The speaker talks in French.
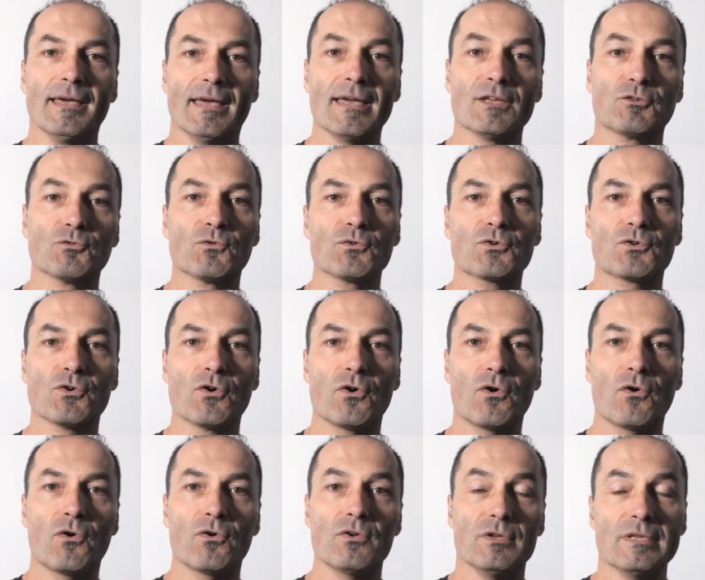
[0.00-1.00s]
Et donc,
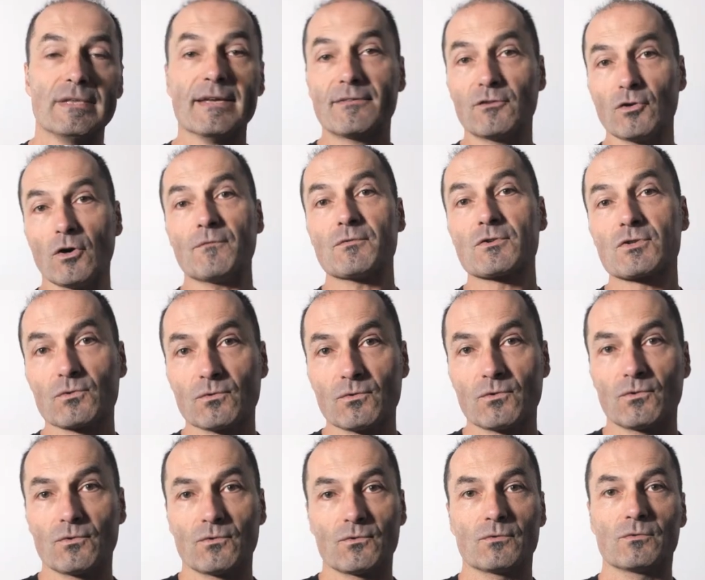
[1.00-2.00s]
il étoffe
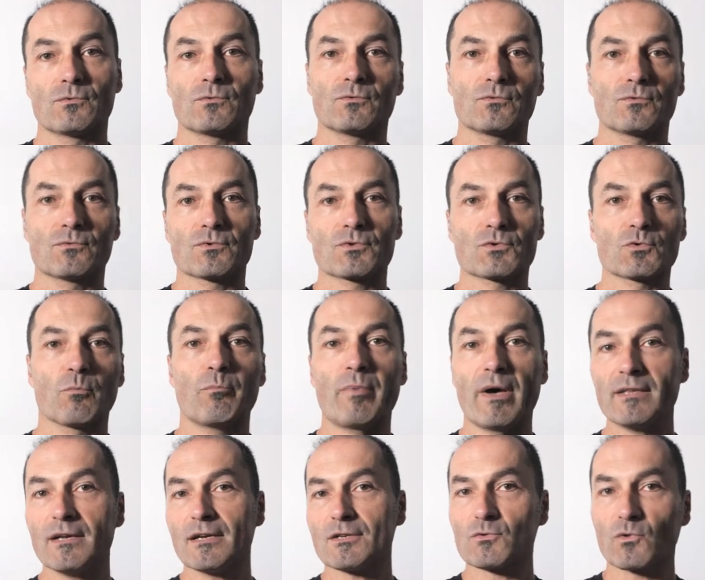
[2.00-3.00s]
son, son
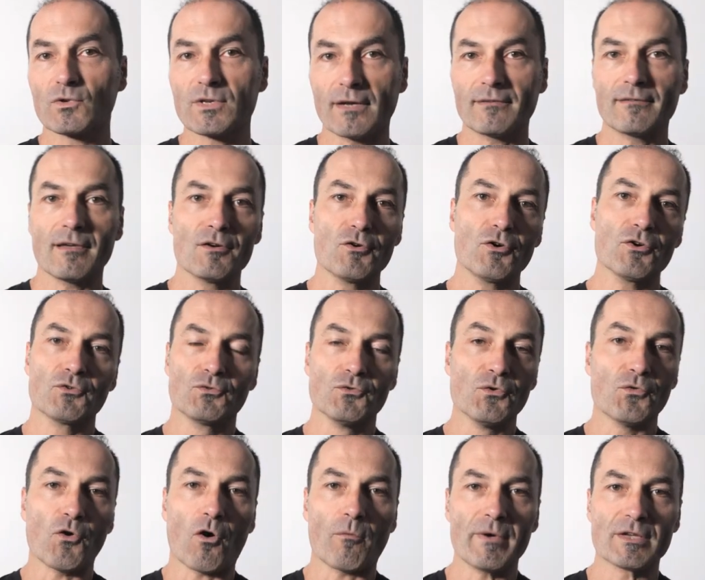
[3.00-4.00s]
panel, son catalogue de
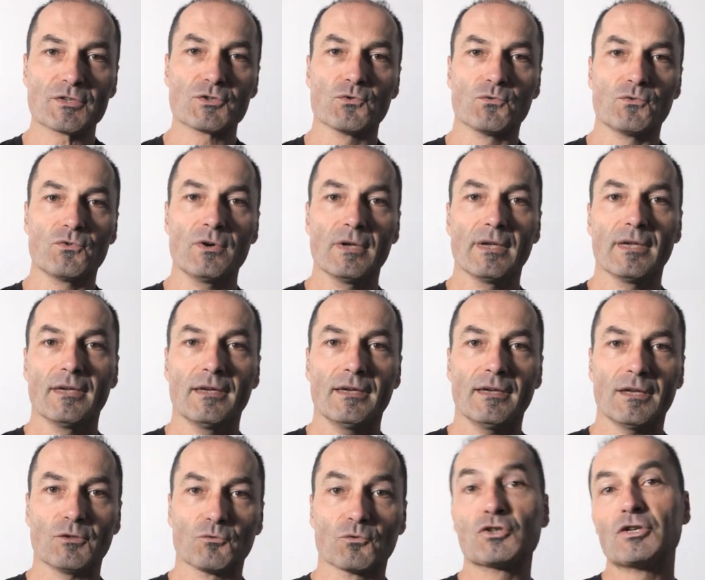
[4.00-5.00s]
formation.
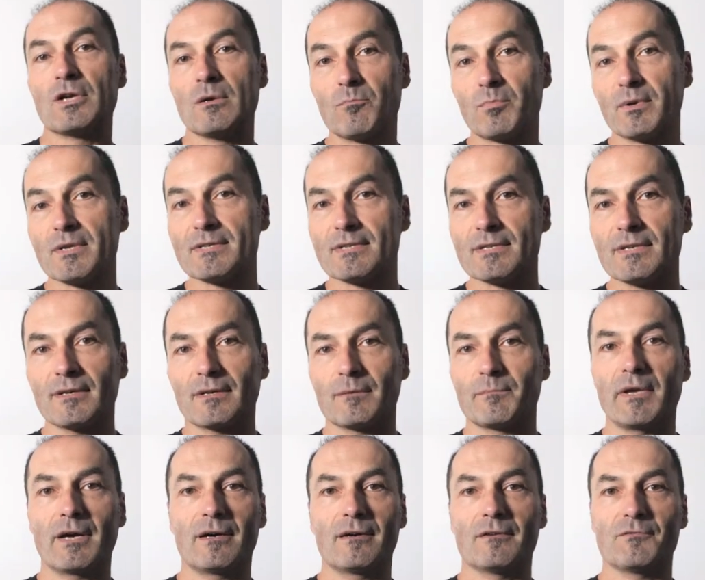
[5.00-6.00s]
Et donc, j'ai le plaisir,
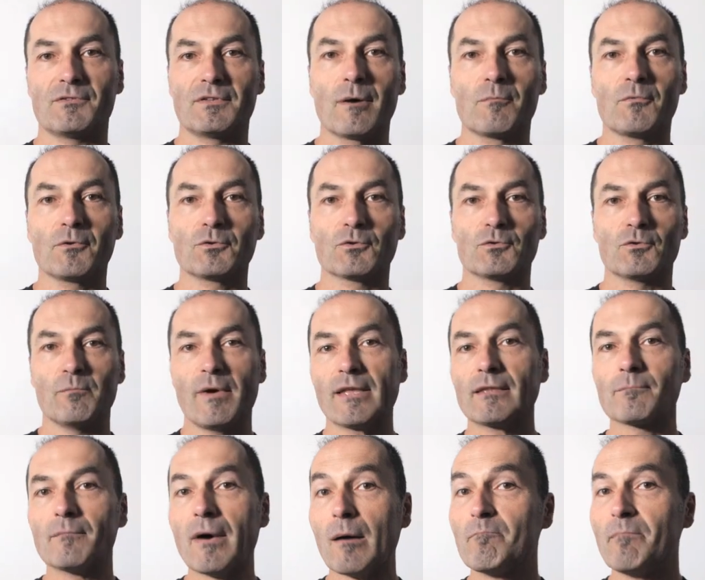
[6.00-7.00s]
eh bien évidemment, de
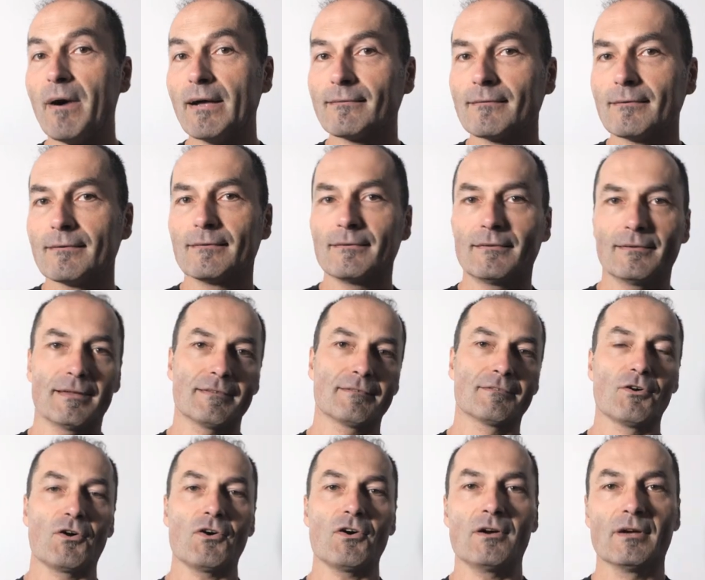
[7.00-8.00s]
mettre ma patte
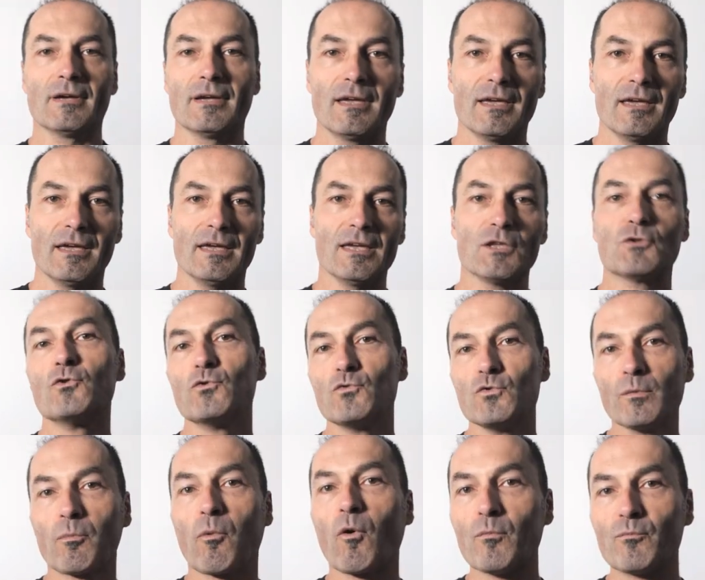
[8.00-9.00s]
là-dedans et de
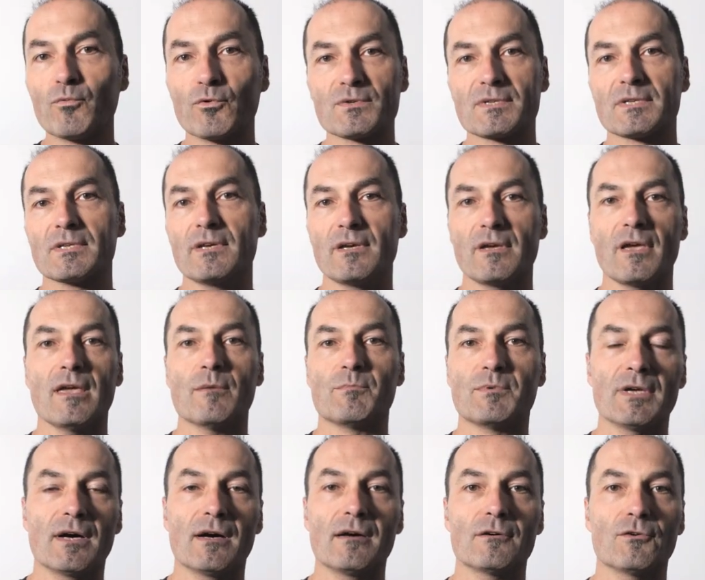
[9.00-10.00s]
lui proposer eh
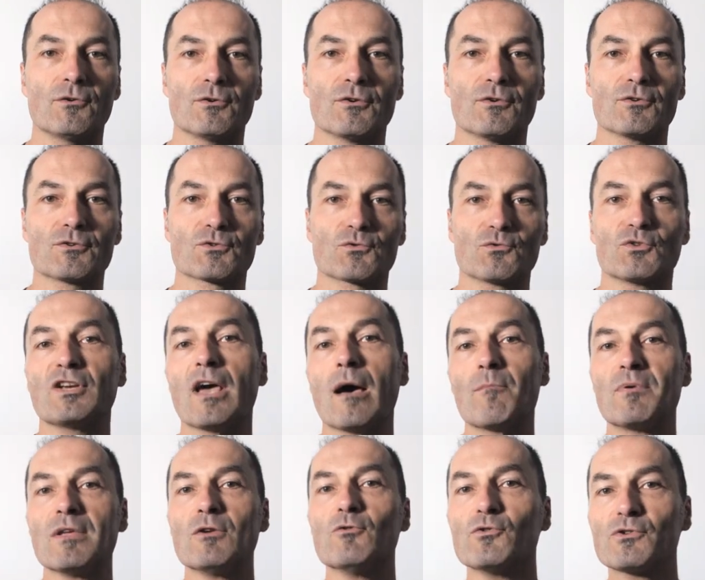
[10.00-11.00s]
bien, euh, ce que j'ai
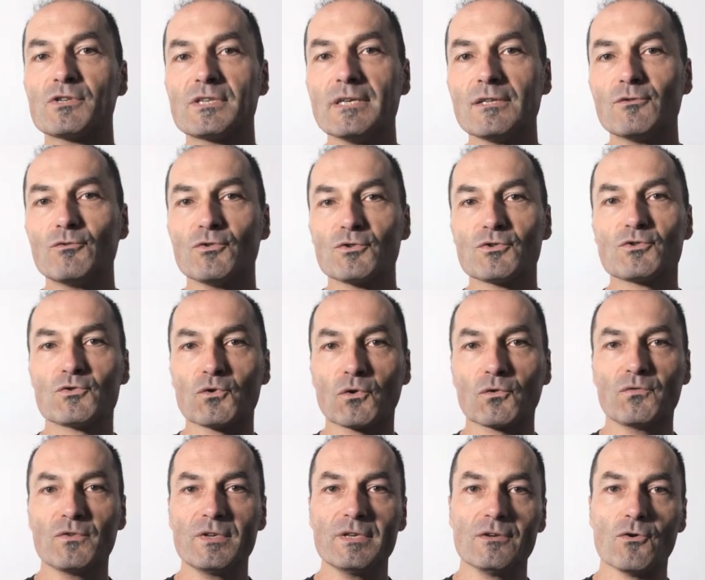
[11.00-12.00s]
appelé le kit de
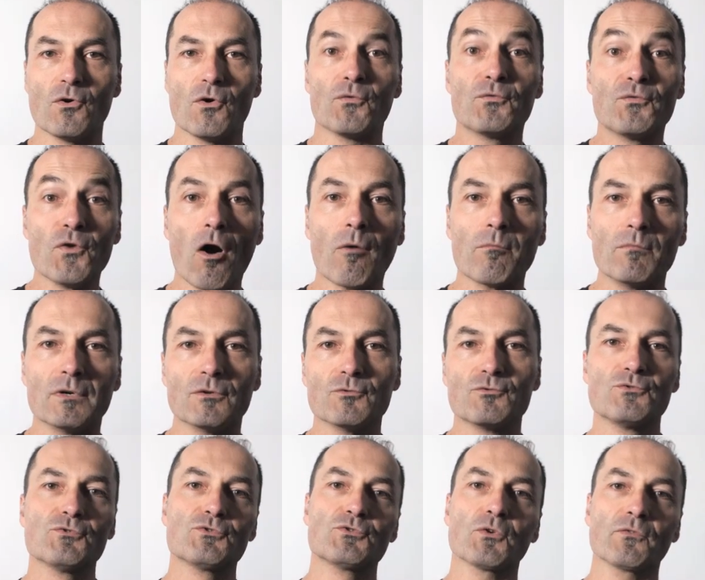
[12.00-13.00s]
survie euh, forme
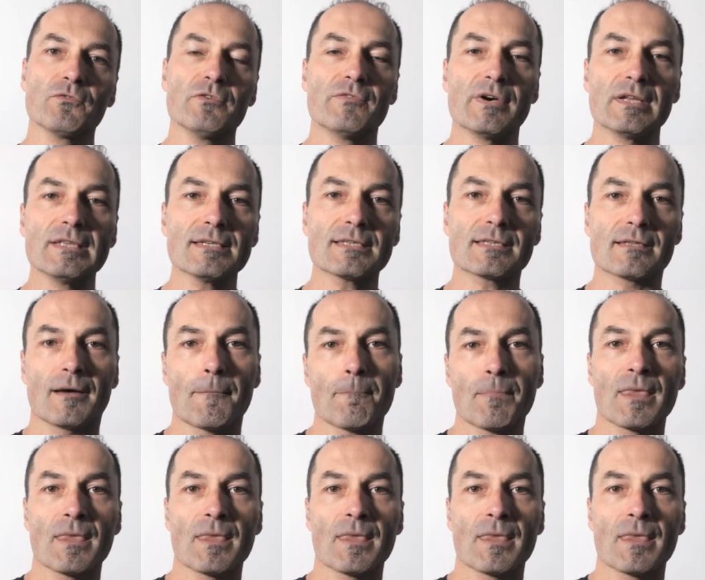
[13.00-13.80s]
du survivaliste,